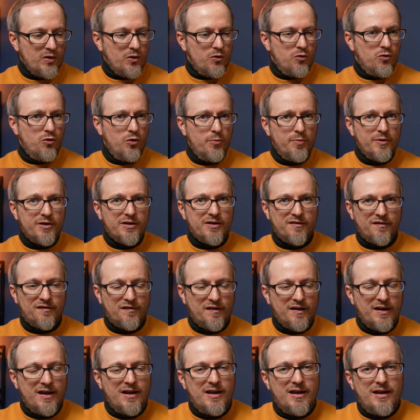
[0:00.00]

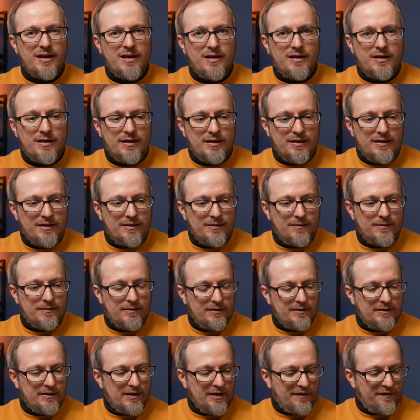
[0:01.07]
Übrigens,
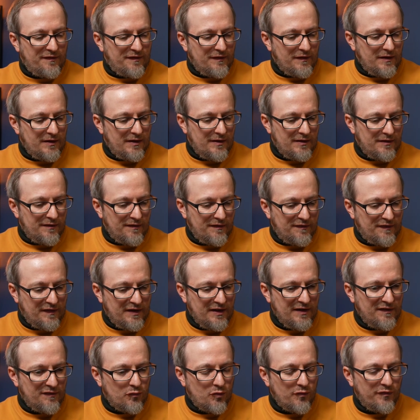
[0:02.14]
jetzt
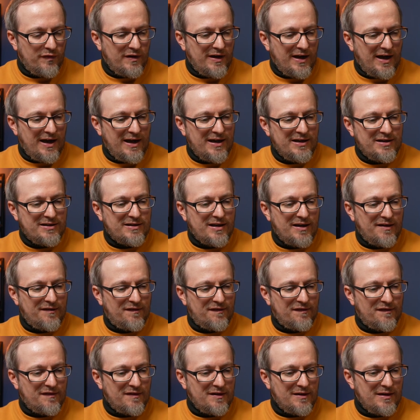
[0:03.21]
siehst du vielleicht,
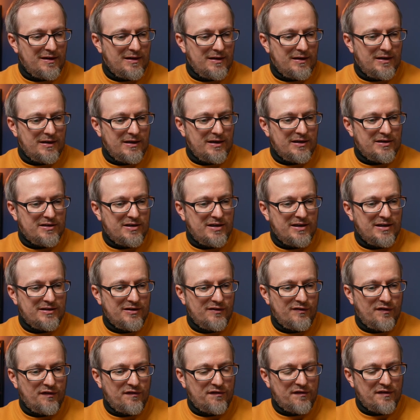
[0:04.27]
dass ich hier
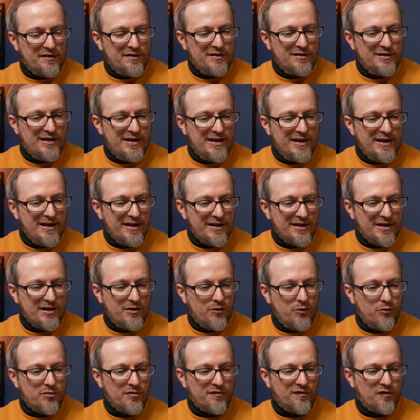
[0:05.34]
dieses
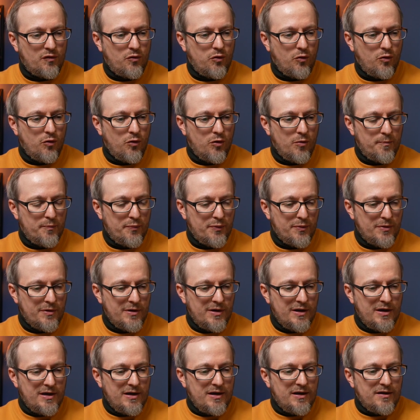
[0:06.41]
leere Horoskop
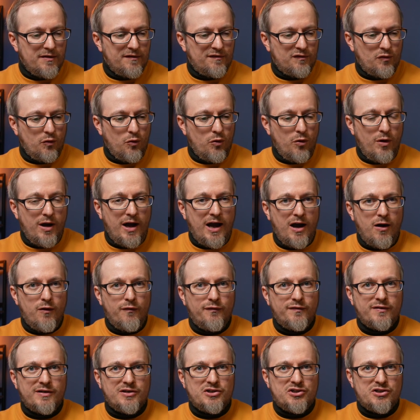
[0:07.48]
so
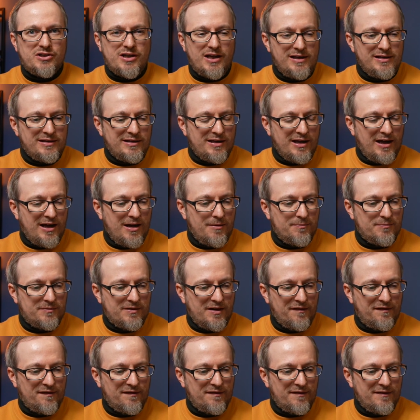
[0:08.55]
aufgestellt habe,
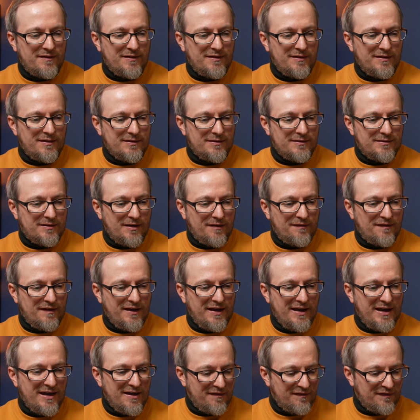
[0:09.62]
dass das
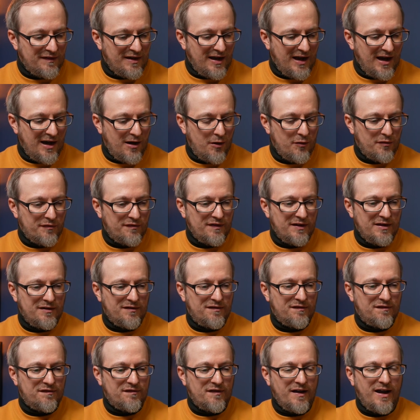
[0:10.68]
erste Haus
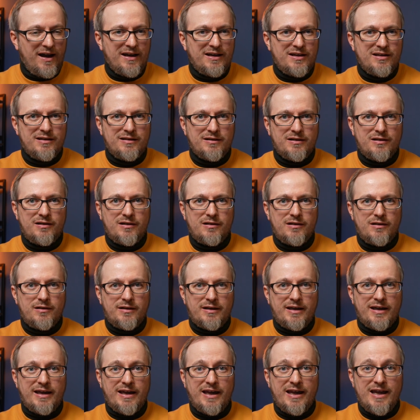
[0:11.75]
ins Zeichen
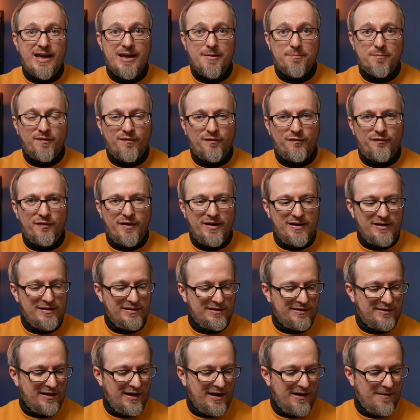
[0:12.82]
Krebs
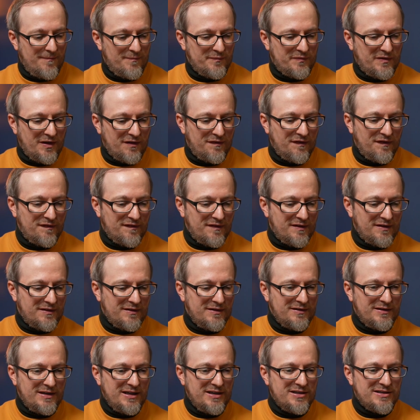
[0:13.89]
fällt. Ja? Und das ist
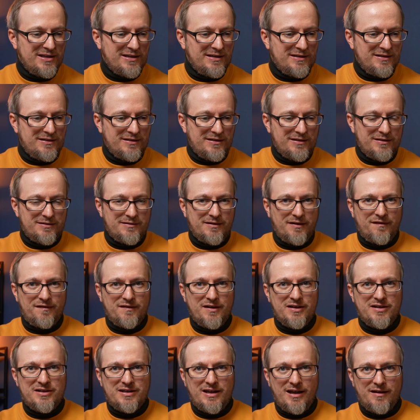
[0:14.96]
nicht, das ist
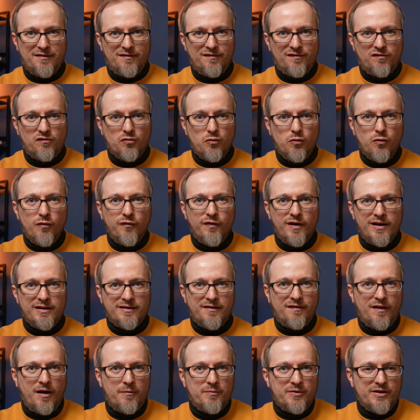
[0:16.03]
nicht ganz Zufall,
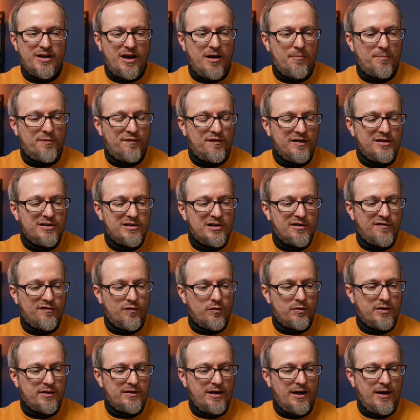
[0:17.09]
das habe ich absichtlich
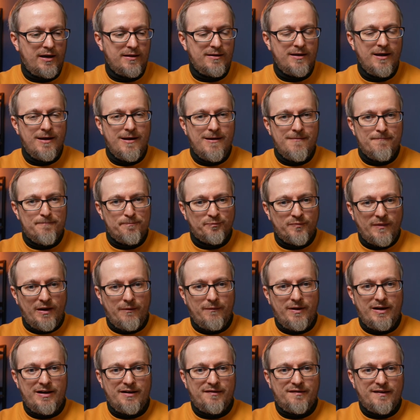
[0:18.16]
so getan,
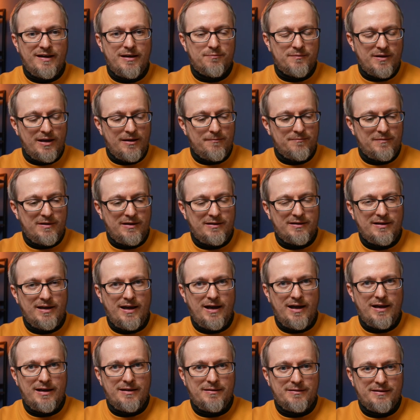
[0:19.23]
weil es gibt eben in
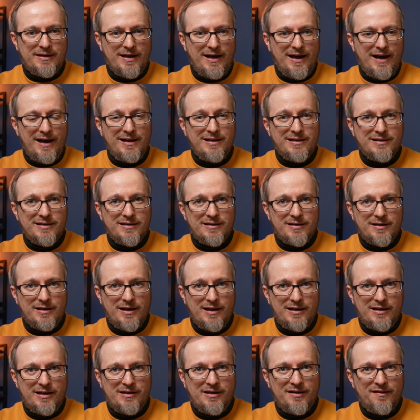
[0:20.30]
der, in der alten
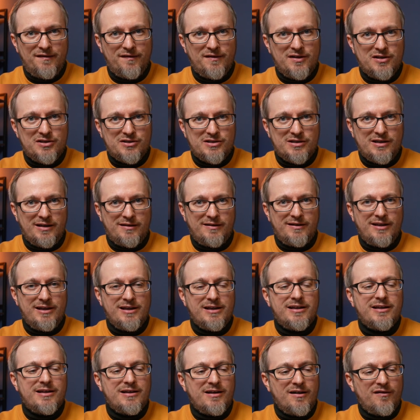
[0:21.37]
hellenistischen,
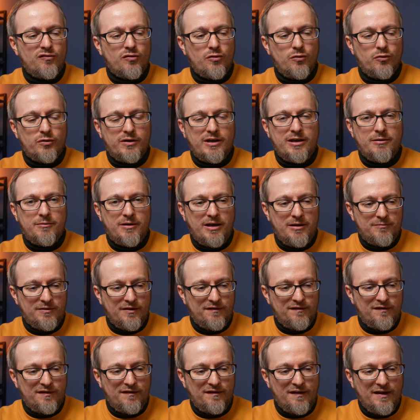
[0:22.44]
antiken Astrologie gibt
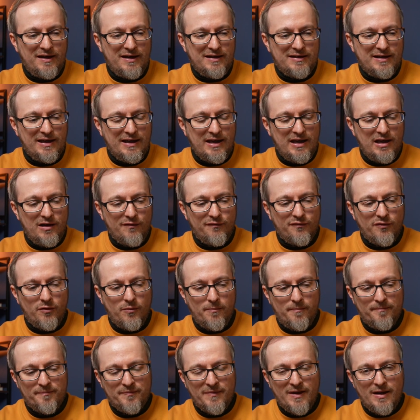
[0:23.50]
es diese Idee
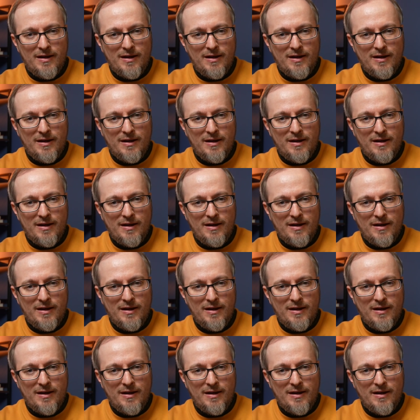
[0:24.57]
vom,